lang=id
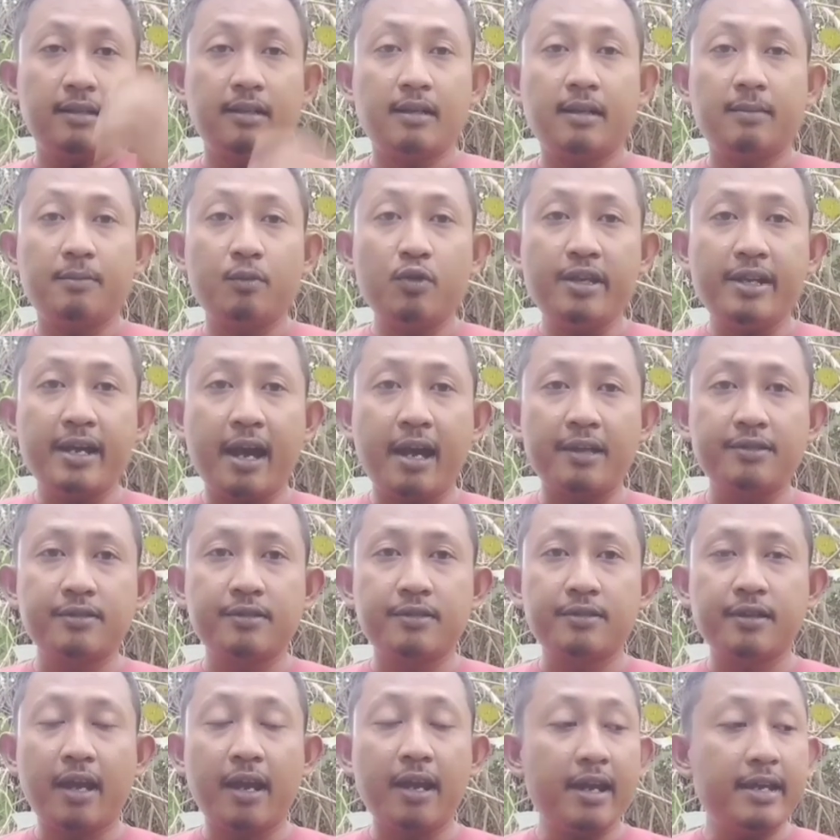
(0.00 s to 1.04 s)

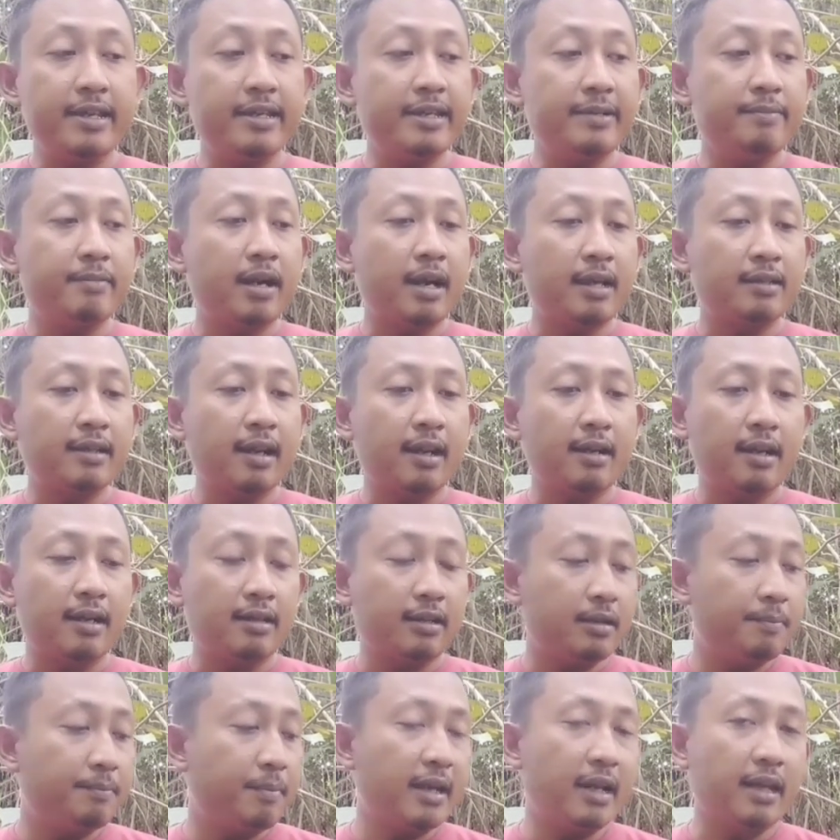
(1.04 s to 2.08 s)
Kemudian, saya ingin
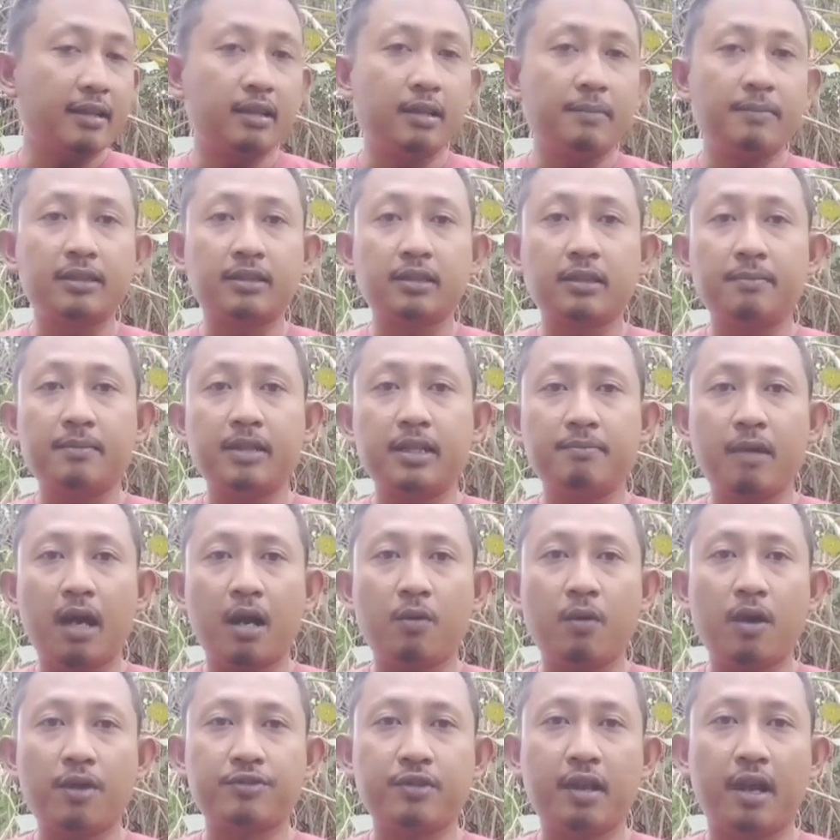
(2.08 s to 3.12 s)
mengatakan kepada teman-teman
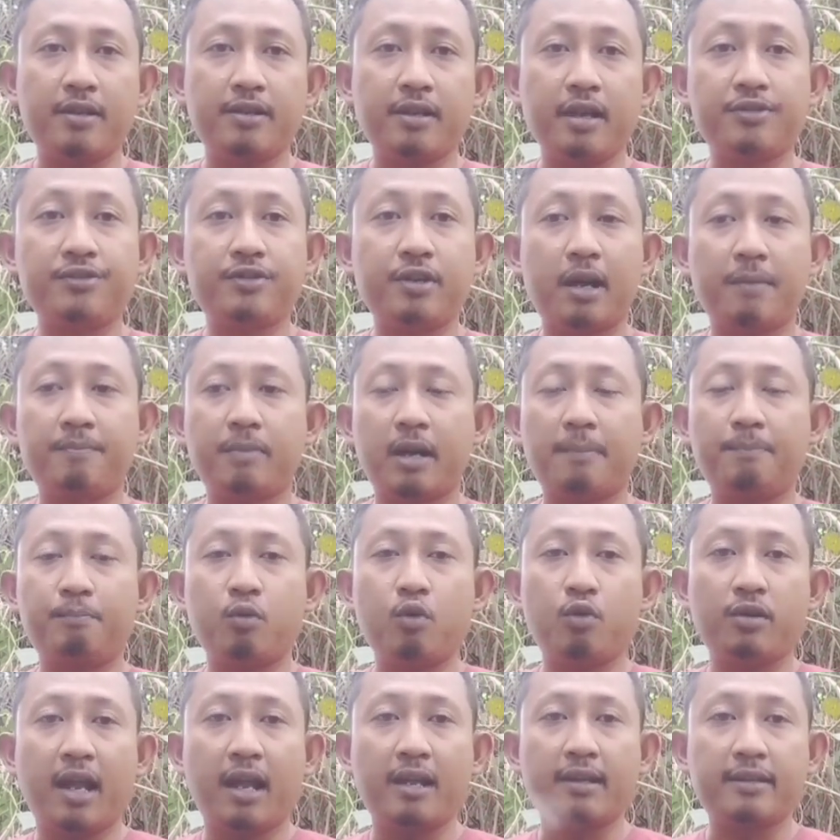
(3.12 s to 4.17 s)
bahwasanya
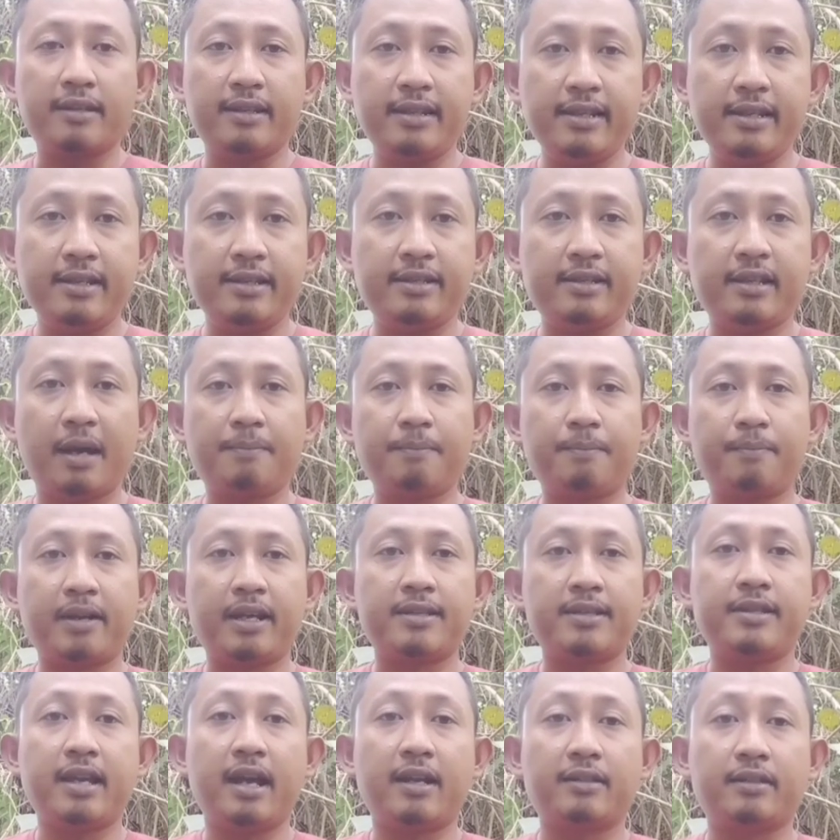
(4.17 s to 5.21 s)
siapapun nanti
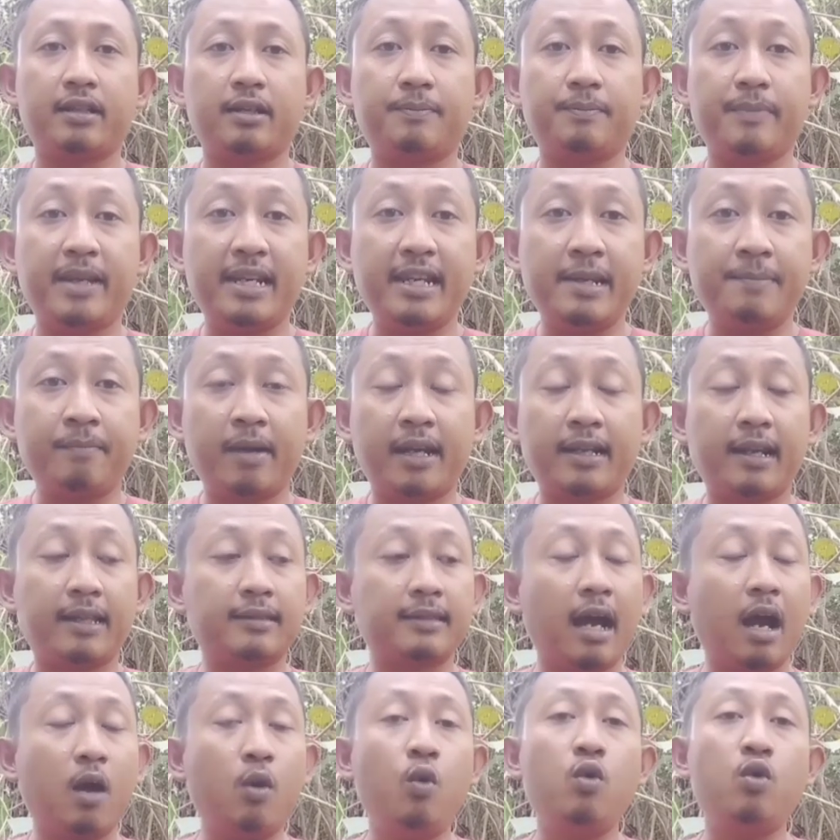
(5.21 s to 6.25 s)
capres yang terpilih pada
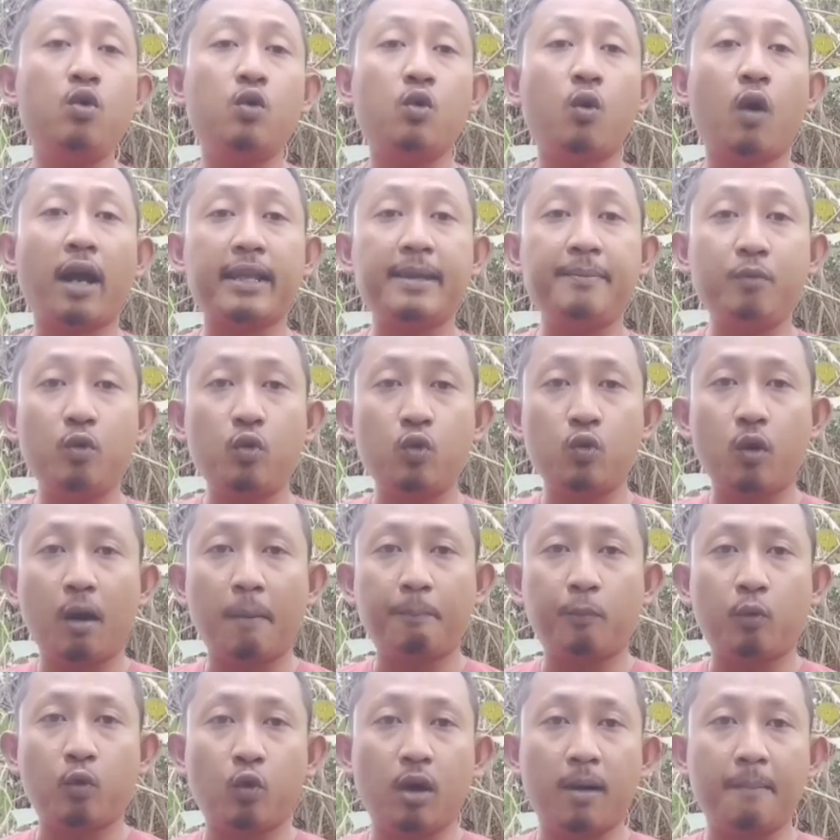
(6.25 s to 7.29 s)
tahun
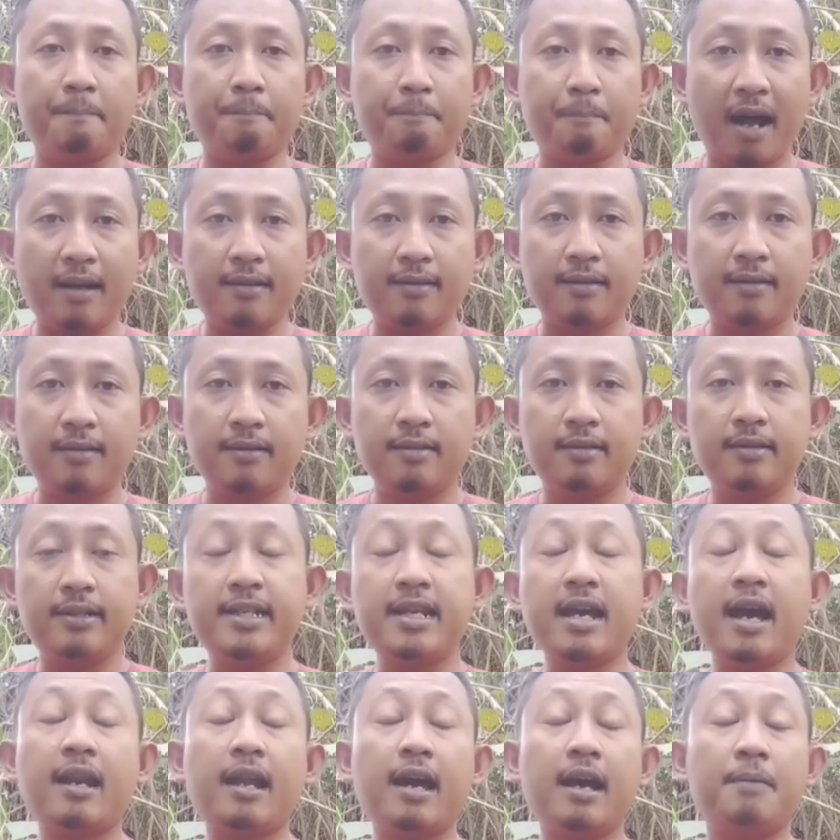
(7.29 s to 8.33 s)
2024,
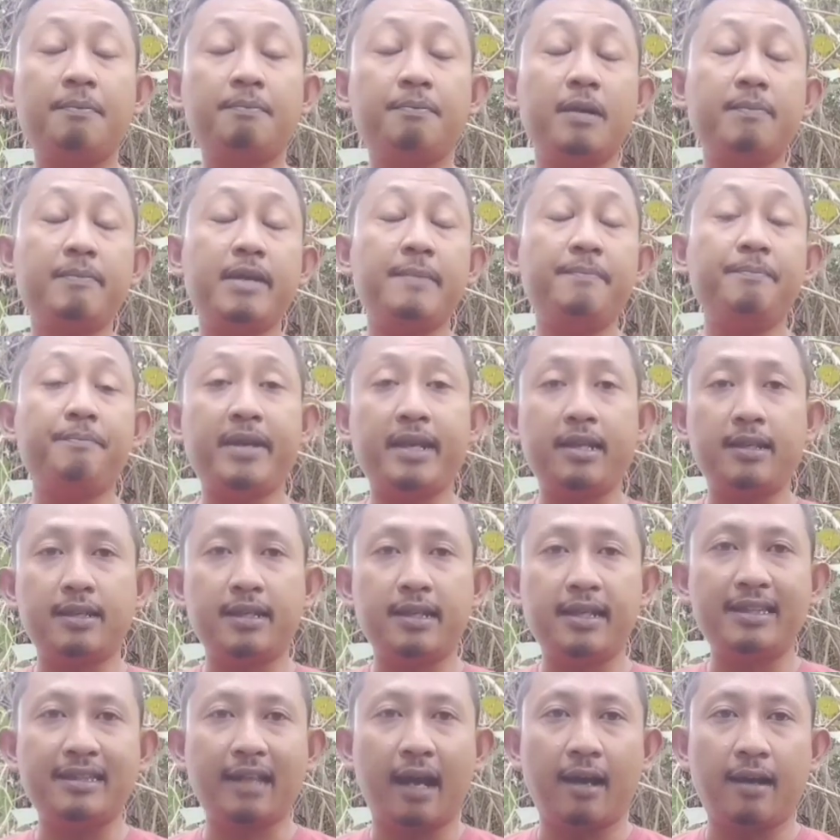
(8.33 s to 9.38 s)
dialah
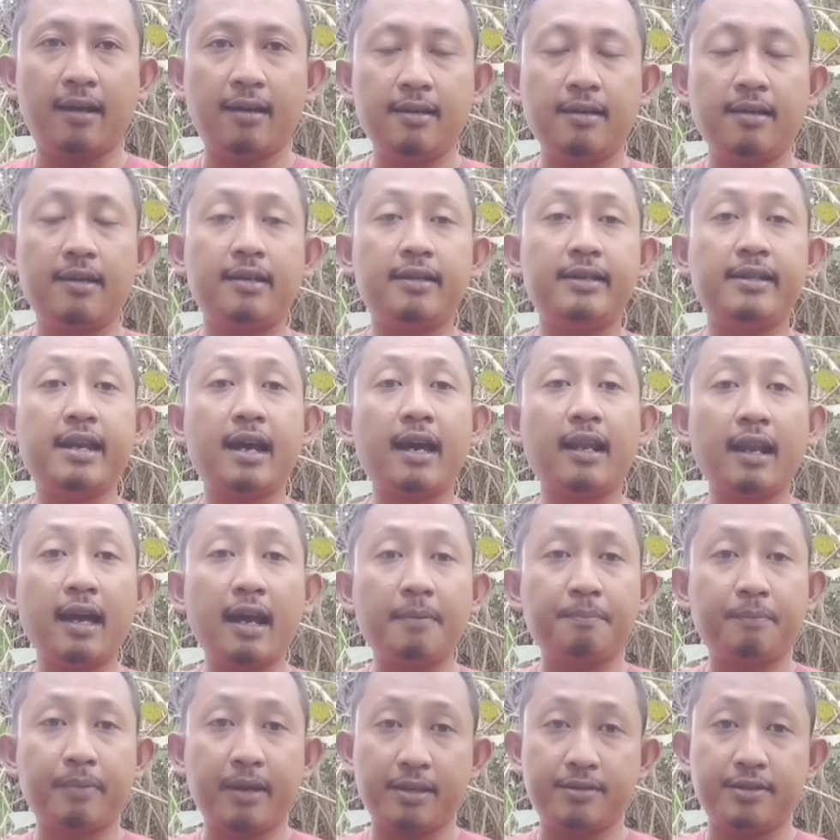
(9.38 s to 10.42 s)
pemimpin kita,
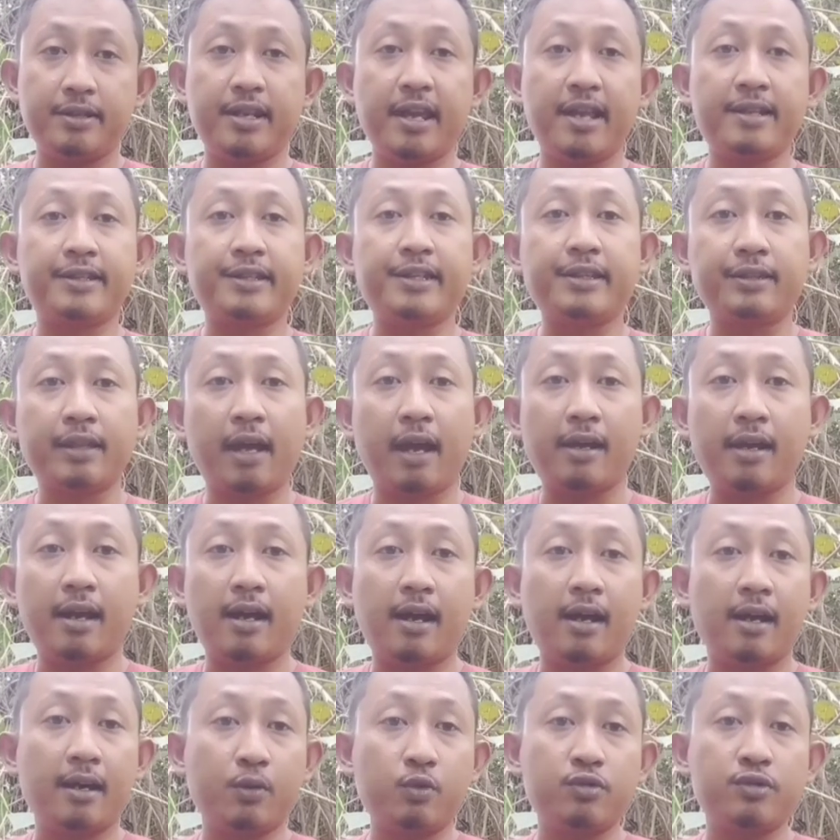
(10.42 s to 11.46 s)
dialah presiden kita
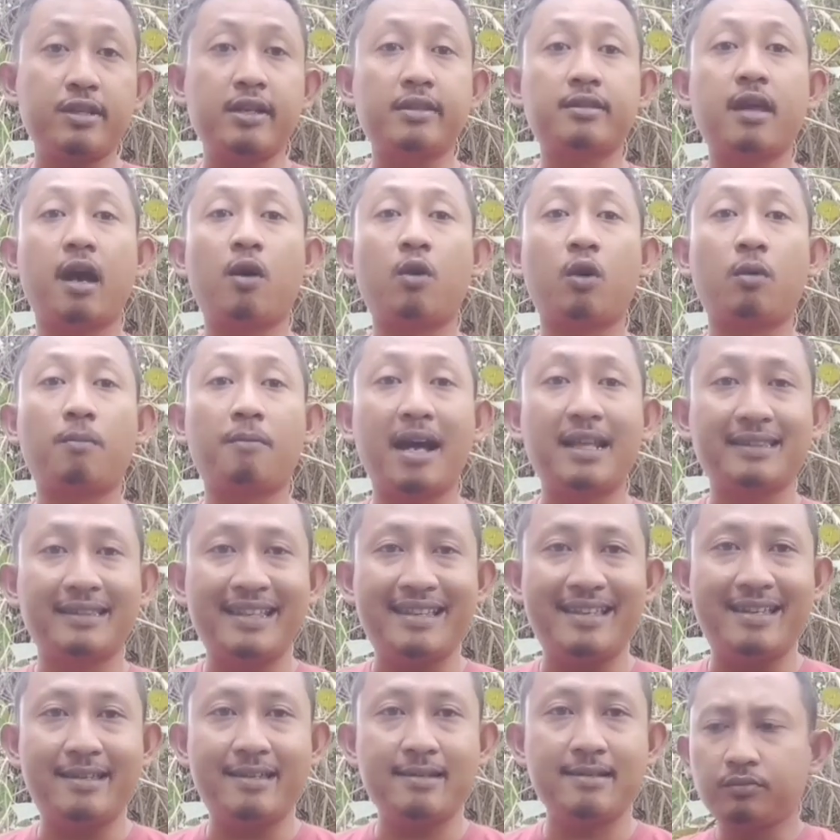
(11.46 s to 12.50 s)
yang harus kita
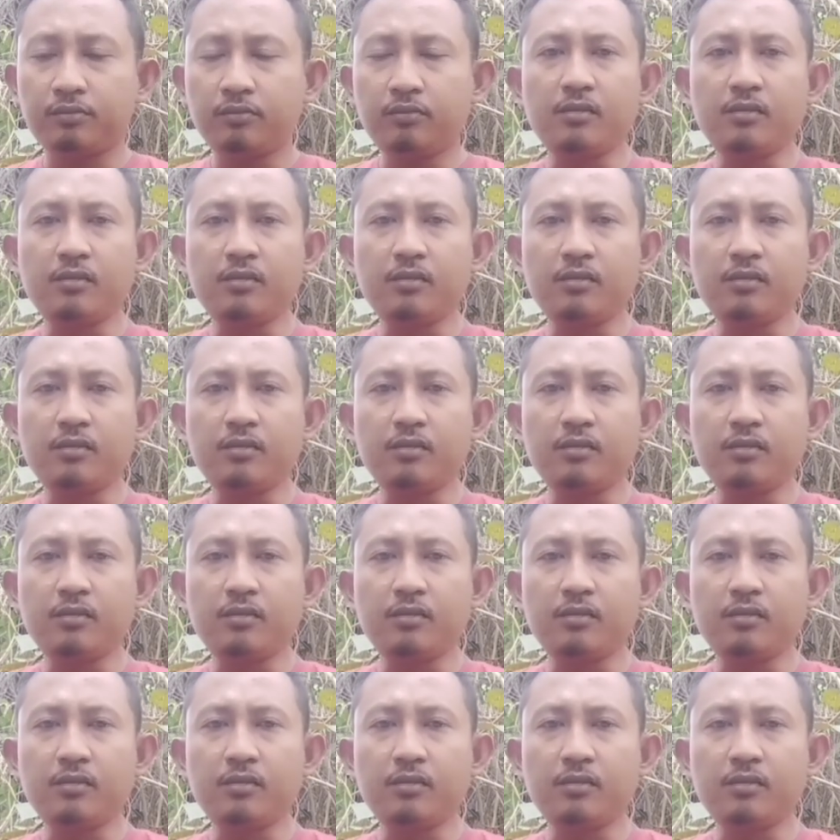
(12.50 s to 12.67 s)
hormati.